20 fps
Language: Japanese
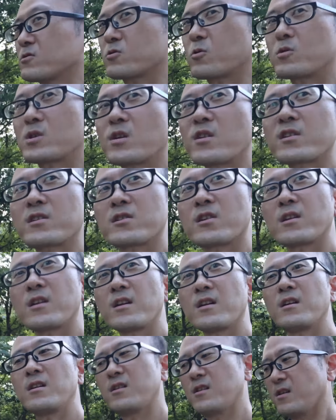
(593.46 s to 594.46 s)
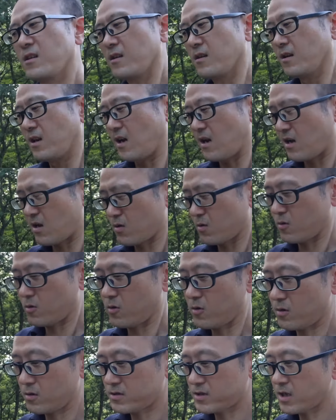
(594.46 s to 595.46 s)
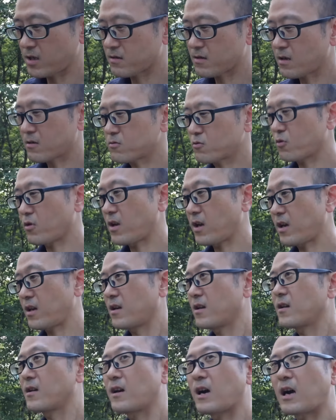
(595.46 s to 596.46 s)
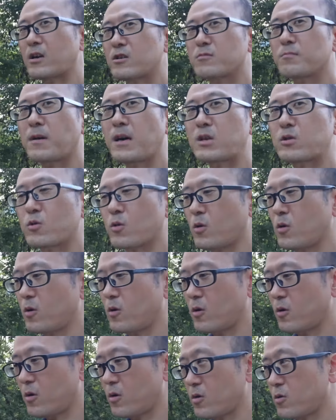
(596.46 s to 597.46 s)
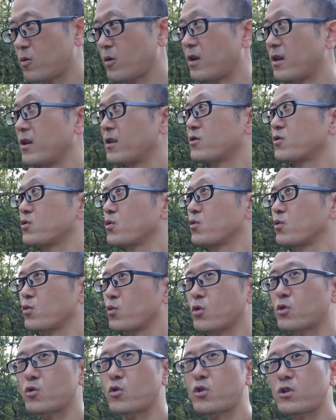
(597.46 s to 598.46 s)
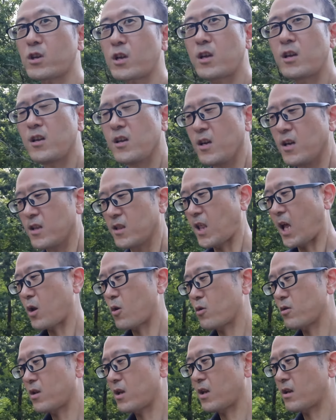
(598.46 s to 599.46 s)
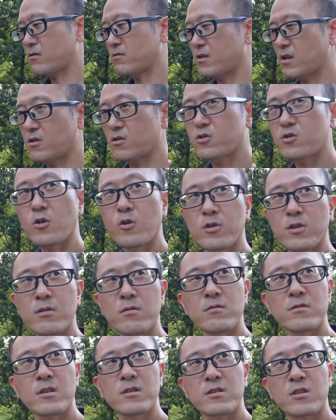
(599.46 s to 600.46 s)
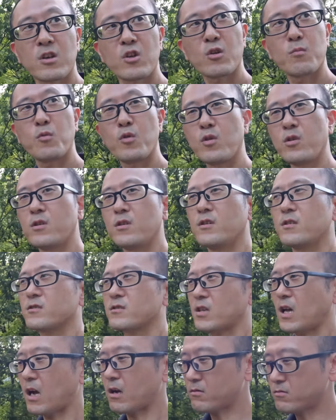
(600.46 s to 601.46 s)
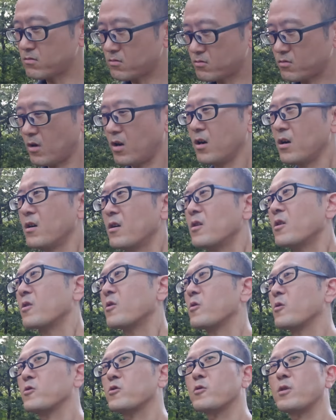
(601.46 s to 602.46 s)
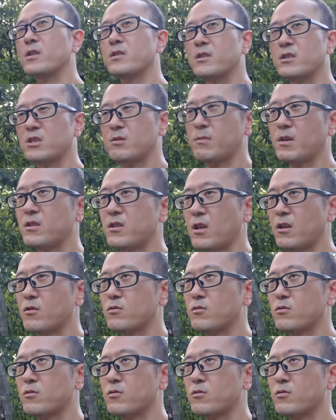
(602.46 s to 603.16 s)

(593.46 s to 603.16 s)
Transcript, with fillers: そんなわけでね、あのー、せっかくのねアルバイトとかね、ちょっと時々ね、頼んでくれる人いるんですけども、サクッと断ってしまってい